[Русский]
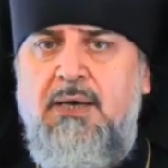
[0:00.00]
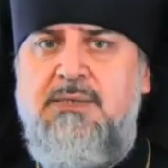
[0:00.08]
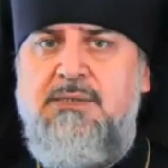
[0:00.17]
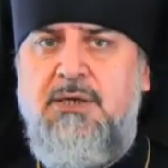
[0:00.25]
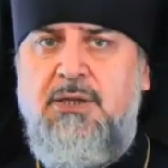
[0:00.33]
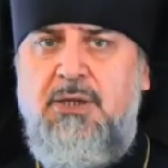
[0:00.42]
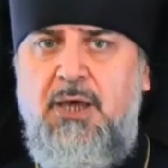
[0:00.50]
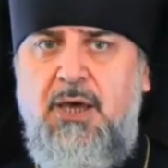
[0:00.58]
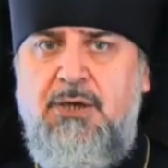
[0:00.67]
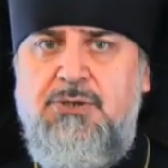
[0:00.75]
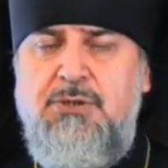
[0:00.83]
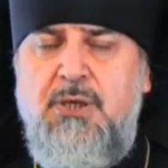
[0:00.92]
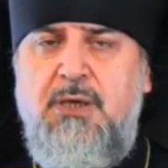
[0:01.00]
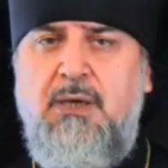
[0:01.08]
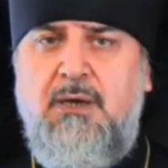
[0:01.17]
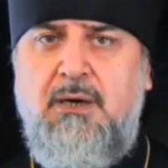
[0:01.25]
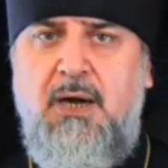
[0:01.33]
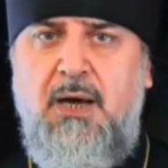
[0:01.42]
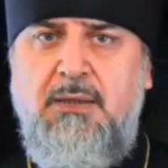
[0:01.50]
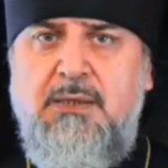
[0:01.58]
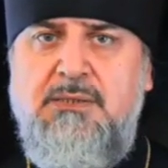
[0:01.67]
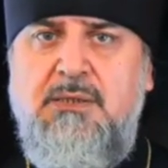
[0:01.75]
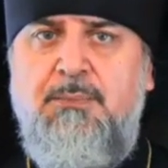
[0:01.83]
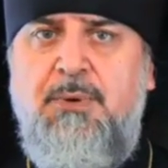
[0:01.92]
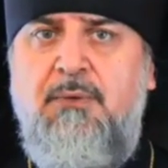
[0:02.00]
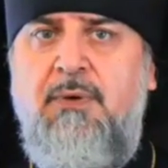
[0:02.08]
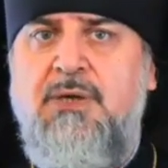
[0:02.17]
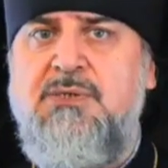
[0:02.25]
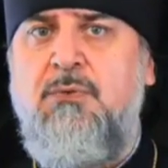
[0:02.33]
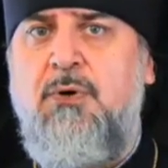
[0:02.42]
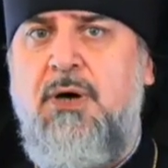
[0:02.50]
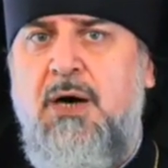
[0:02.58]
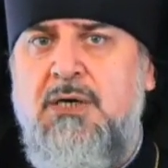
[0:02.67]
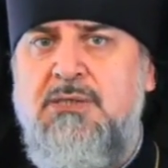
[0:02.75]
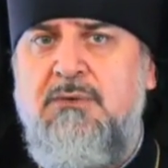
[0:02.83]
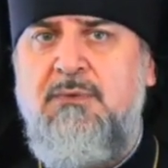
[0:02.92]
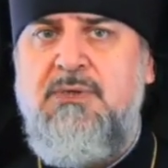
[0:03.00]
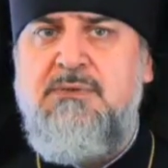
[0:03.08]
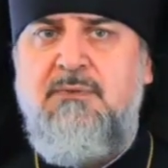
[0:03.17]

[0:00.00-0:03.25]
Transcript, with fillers: сердечно и радостно приветствую каждого из